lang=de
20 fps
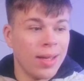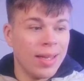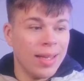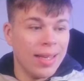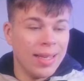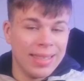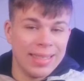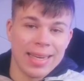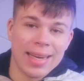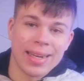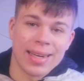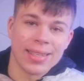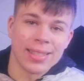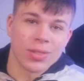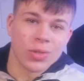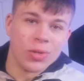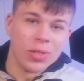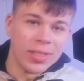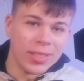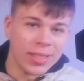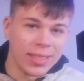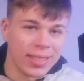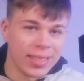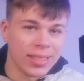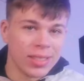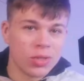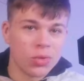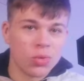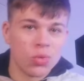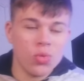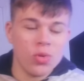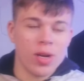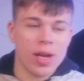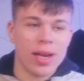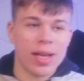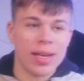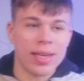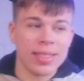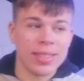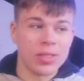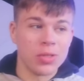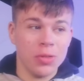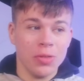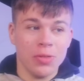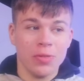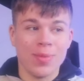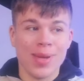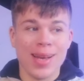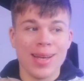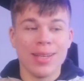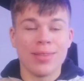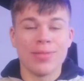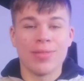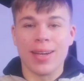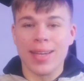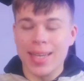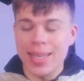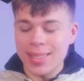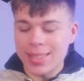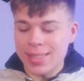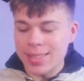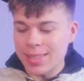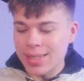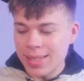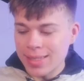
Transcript: Ja, das sollte sie tun. Allerdings dürfen wir nicht vergessen,